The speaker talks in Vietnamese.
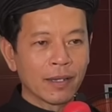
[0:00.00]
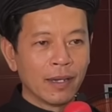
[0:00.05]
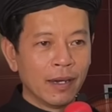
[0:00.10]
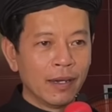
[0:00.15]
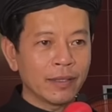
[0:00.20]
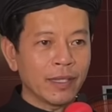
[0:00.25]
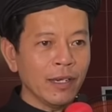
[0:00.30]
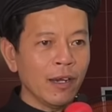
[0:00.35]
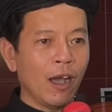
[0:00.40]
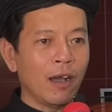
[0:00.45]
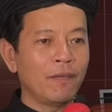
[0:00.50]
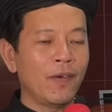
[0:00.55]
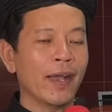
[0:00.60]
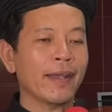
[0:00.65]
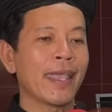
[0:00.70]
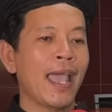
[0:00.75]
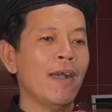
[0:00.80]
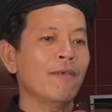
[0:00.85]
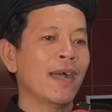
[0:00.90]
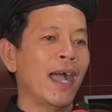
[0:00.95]
người tín đồ
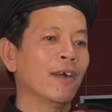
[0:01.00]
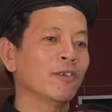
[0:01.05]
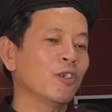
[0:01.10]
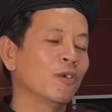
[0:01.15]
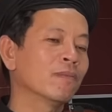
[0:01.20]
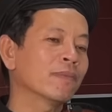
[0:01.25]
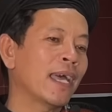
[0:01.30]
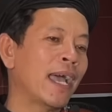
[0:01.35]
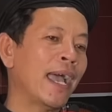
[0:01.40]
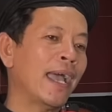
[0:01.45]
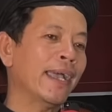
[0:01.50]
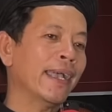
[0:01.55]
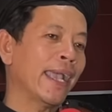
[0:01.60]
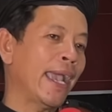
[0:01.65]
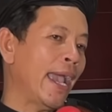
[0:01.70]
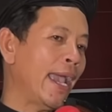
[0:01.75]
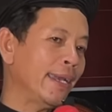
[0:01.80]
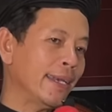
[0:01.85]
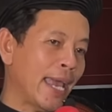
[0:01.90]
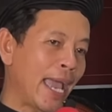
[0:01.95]
Phật giáo mạo chúng ta
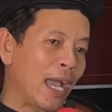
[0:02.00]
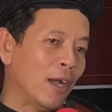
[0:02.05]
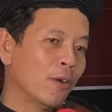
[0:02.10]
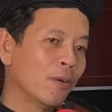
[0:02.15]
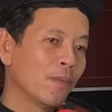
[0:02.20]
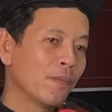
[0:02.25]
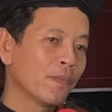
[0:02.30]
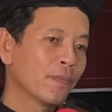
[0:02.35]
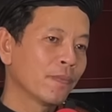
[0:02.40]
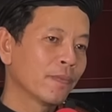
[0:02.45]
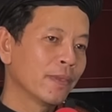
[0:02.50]
ngày nào